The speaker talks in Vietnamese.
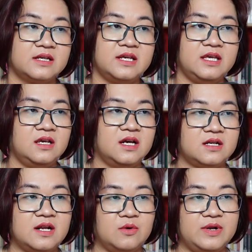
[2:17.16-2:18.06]
Kỳ gật
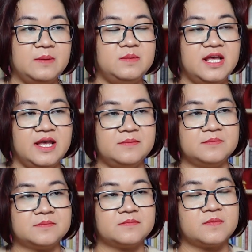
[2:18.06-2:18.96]
đầu đáp lễ.
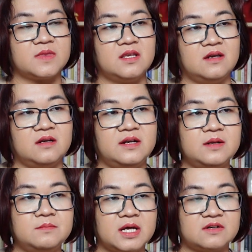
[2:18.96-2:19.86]

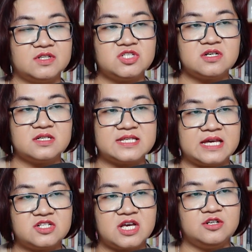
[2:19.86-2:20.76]
Nét mặt vẫn chưa
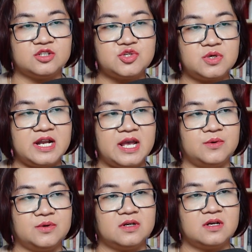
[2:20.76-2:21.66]
giãn ra được chút
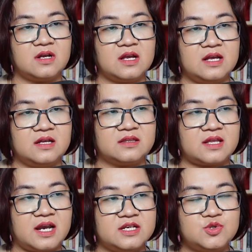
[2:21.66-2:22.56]
nào.
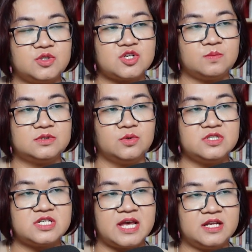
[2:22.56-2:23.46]
Thái rút trong túi
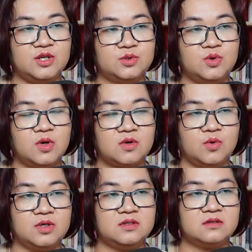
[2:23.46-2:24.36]
ra điếu thuốc
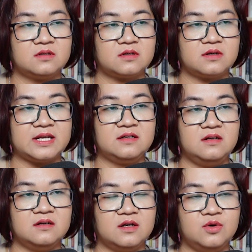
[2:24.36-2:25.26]
cuốn, đánh
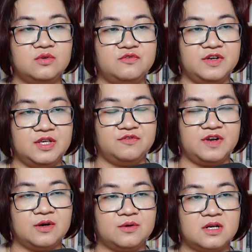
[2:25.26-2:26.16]
lửa hút phì
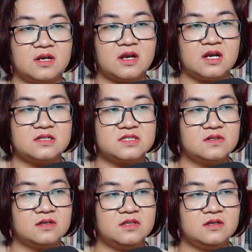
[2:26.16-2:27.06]
phèo,
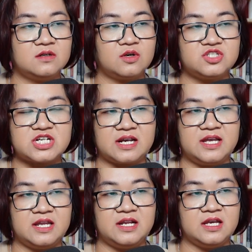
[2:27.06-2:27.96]
dường như còn chẳng
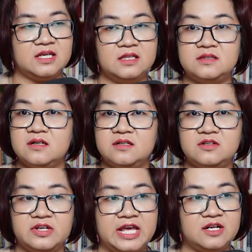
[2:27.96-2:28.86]
hề để ý tới
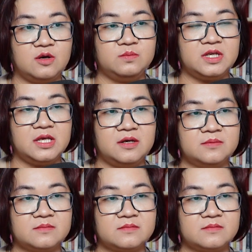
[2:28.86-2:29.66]
người đàn ông kia.